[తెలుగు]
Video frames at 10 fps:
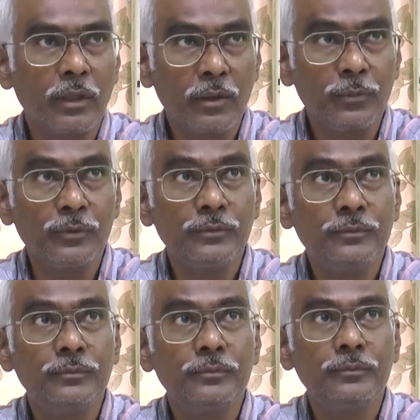రేపు
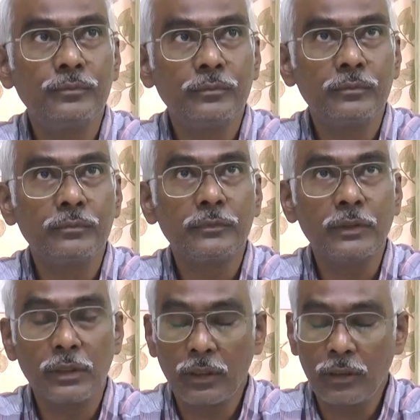
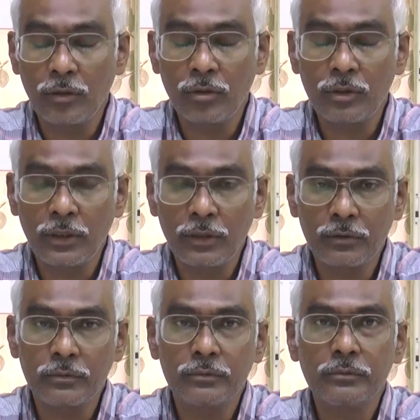అనగా రెండో
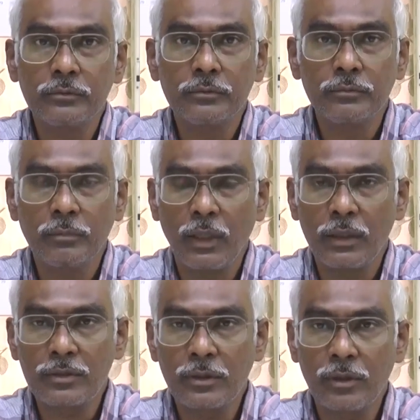తారీఖు
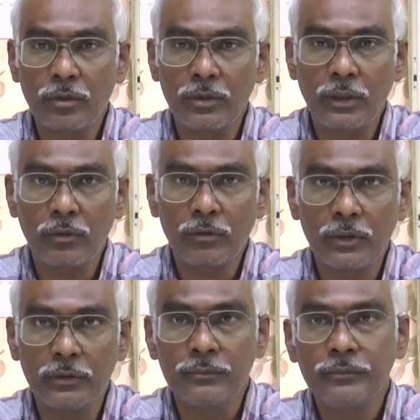మార్చి రెండో
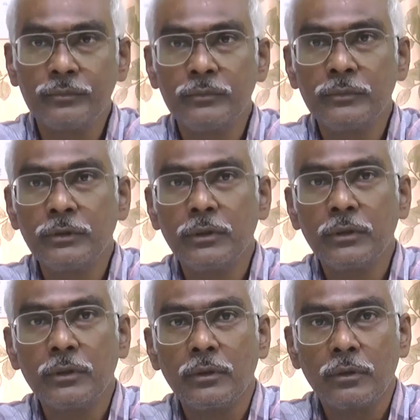తారీఖున
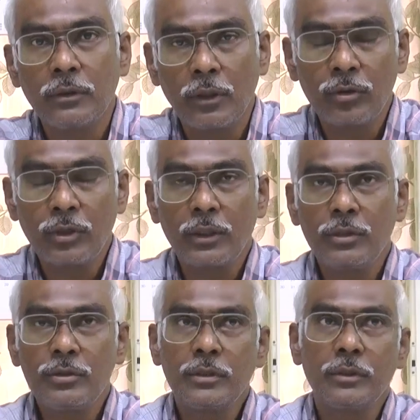రెండో
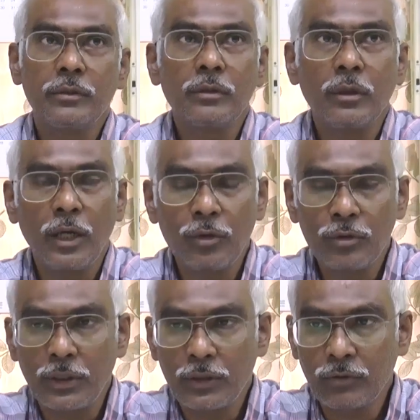తారీఖు నుంచి ఐదో
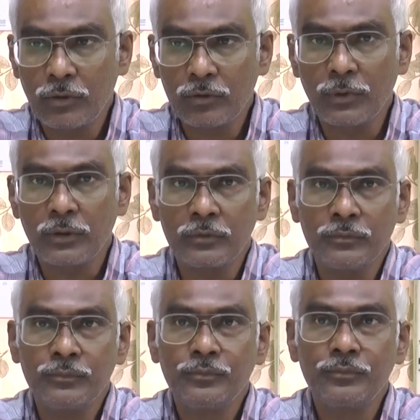తారీఖు వరకు మనం
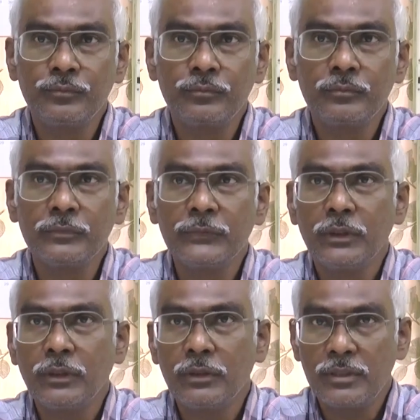
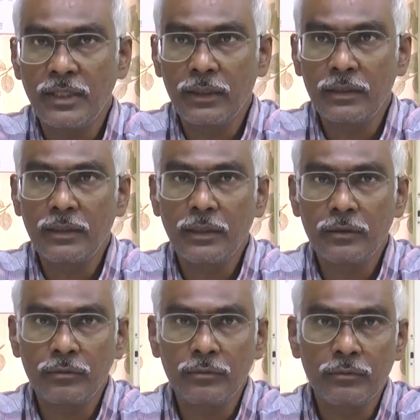జాతీయ
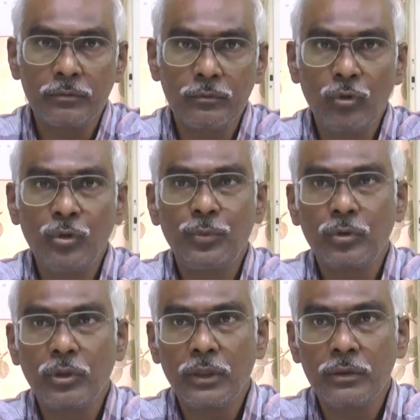నుల్లి
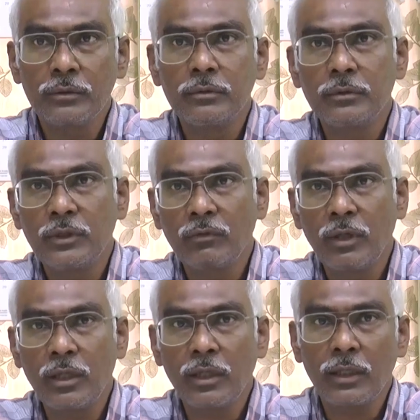పురుగుల
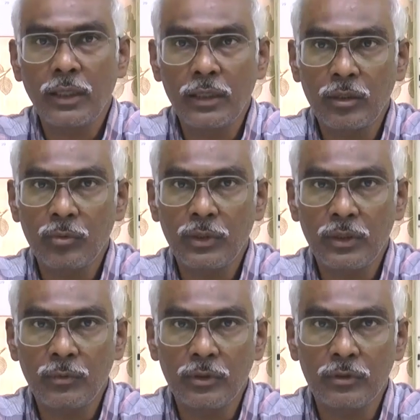నివారణ
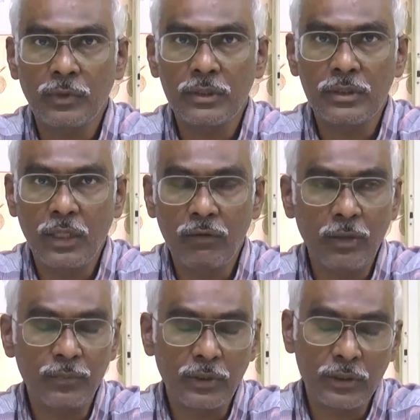కార్యక్రమాన్ని మనం మన జిల్లా
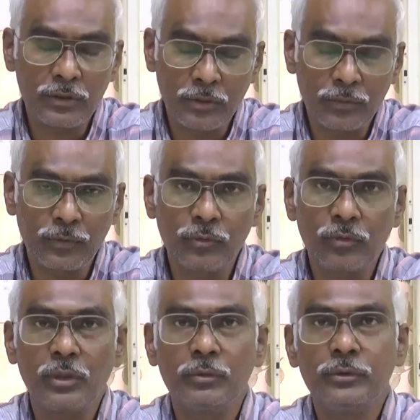వ్యాప్తంగా
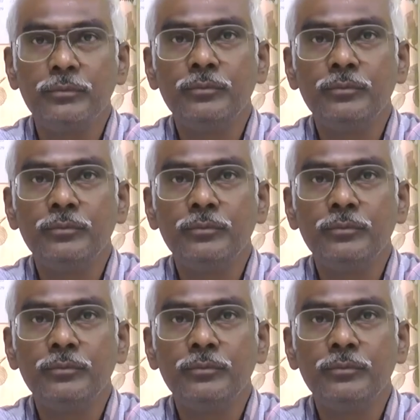జరుపుకుంటున్నాము